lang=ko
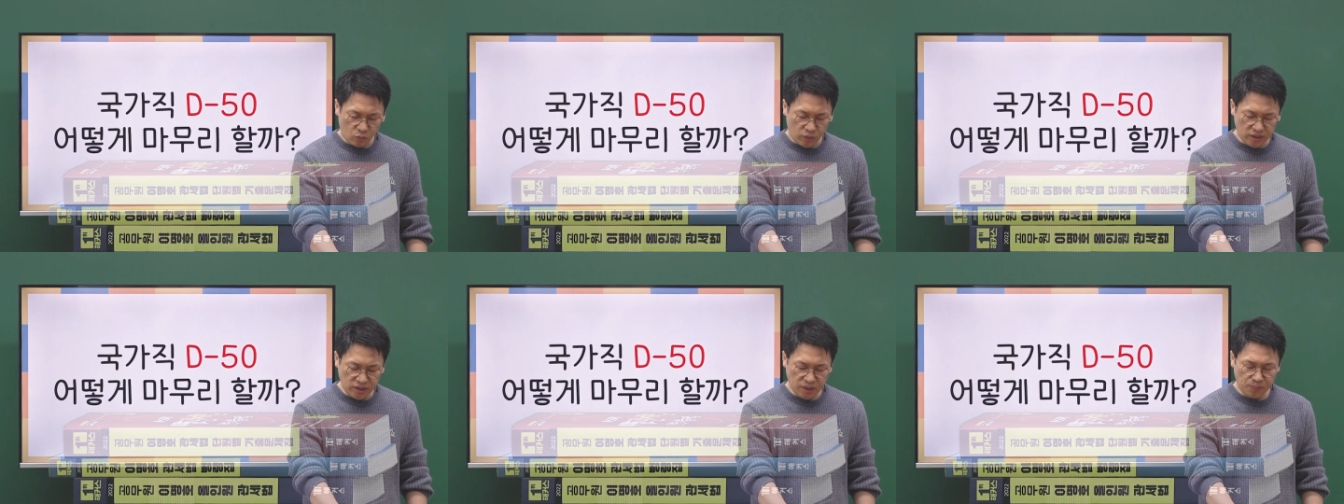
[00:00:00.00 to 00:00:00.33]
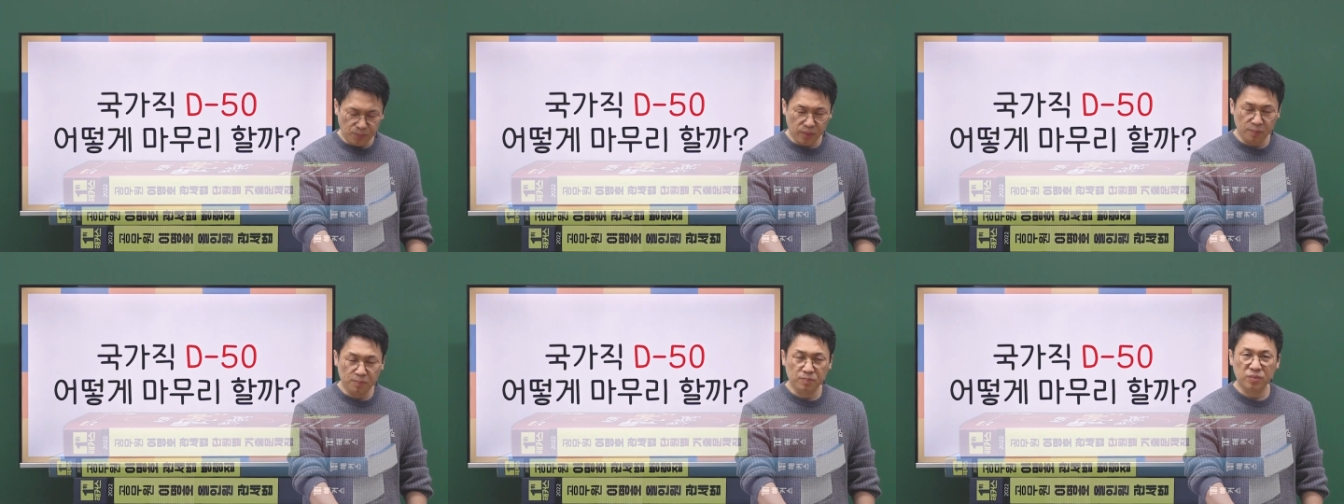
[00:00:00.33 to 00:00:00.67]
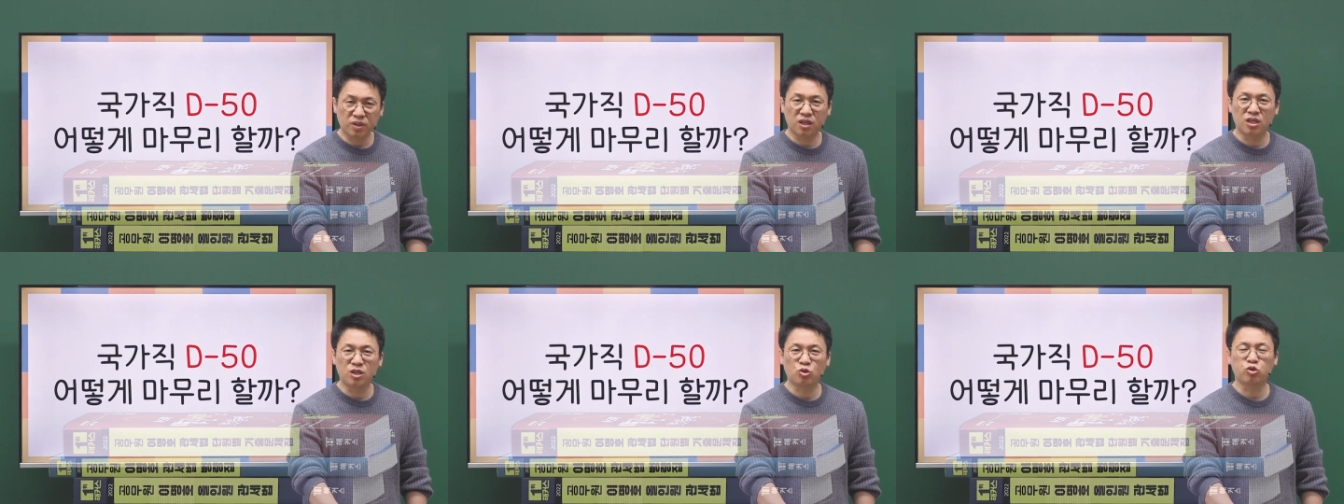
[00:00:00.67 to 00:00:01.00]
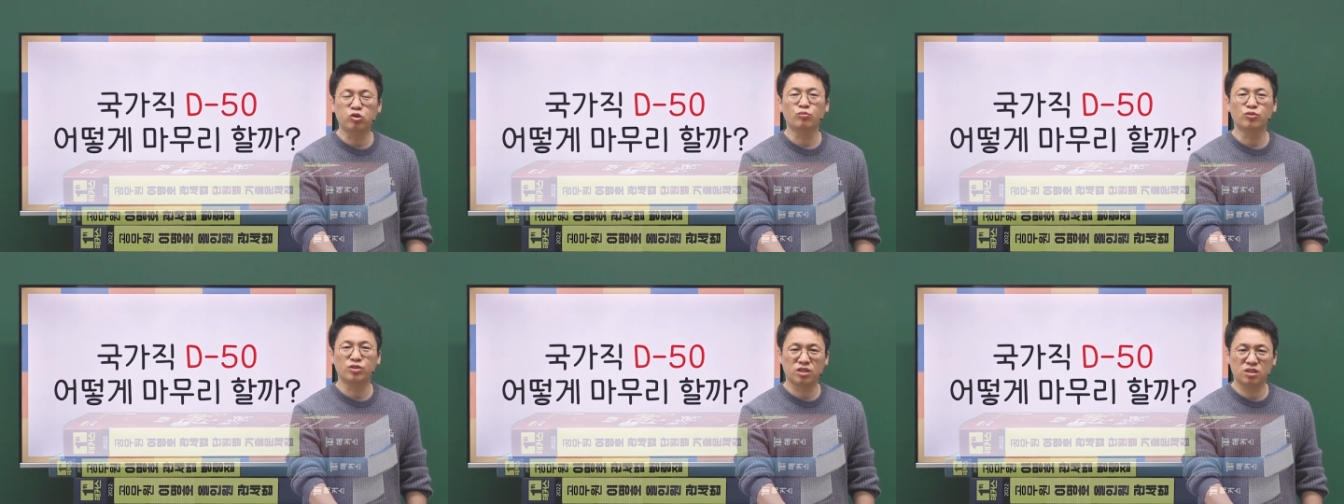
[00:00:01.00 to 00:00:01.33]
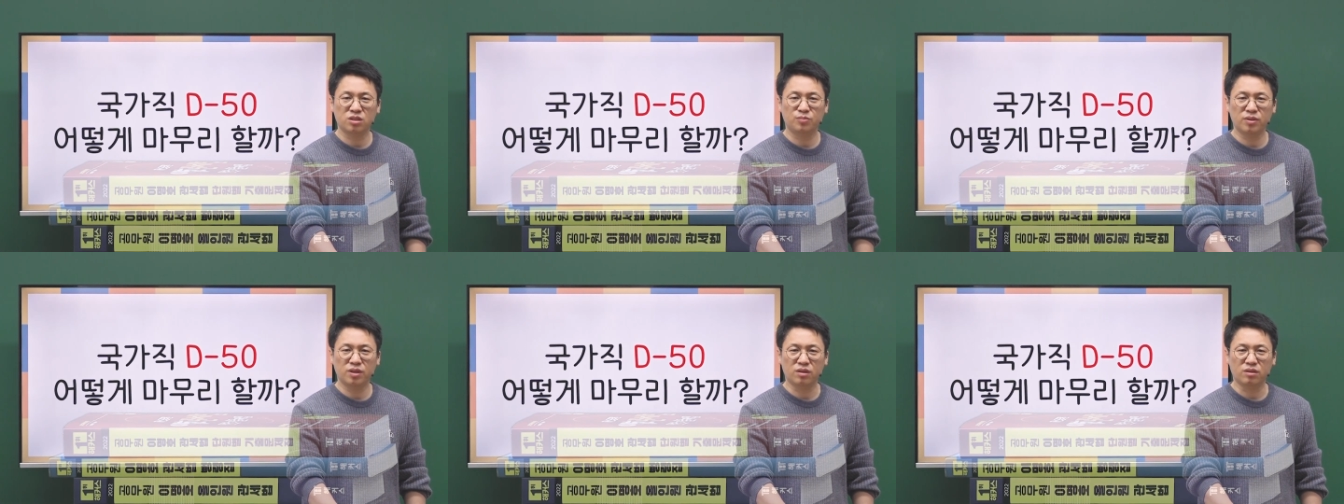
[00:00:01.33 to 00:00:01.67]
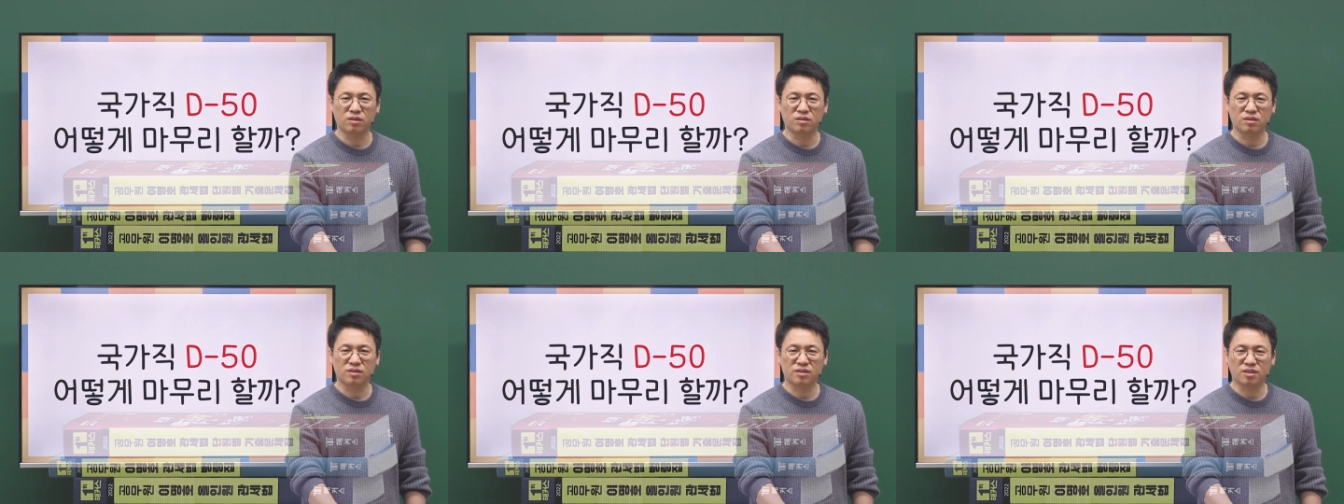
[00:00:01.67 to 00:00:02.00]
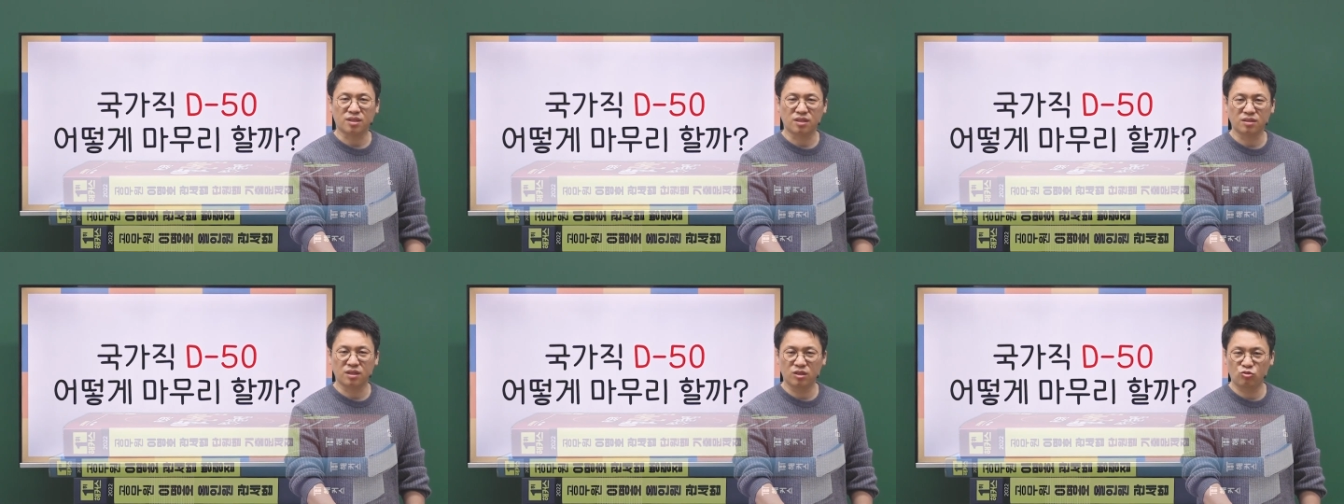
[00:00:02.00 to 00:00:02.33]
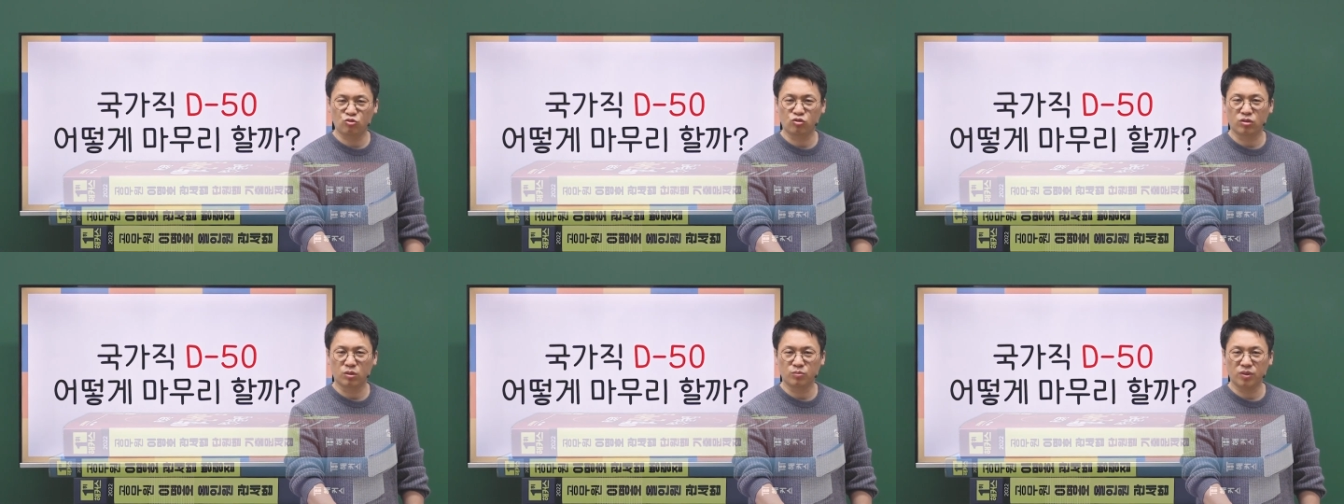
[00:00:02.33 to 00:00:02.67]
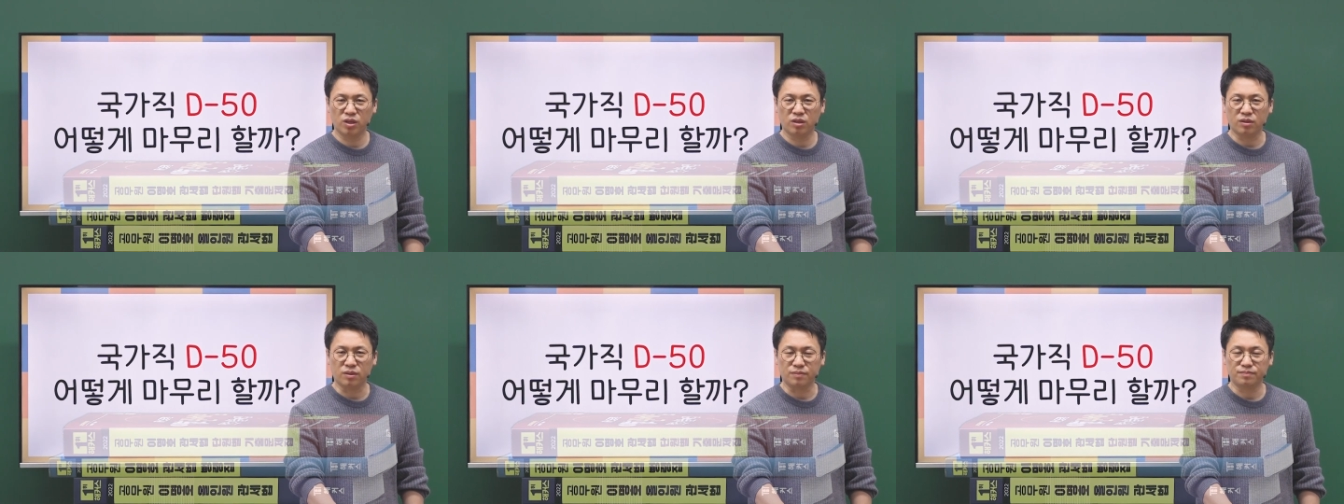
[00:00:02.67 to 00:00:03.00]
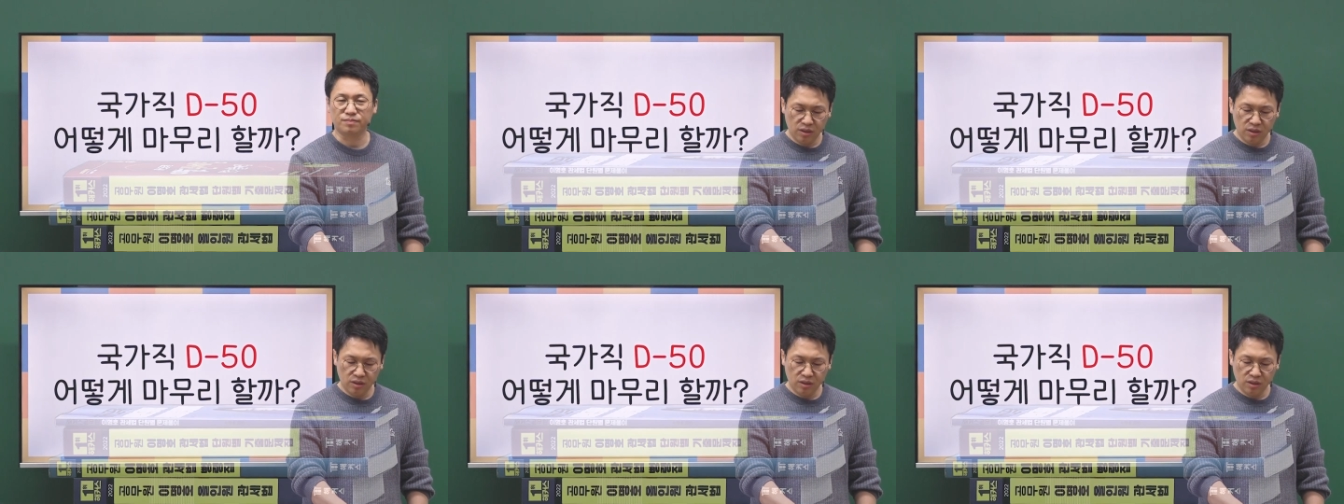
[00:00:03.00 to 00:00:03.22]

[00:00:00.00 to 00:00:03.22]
관세법 기출문제집이에요. 상당히 두껍네요.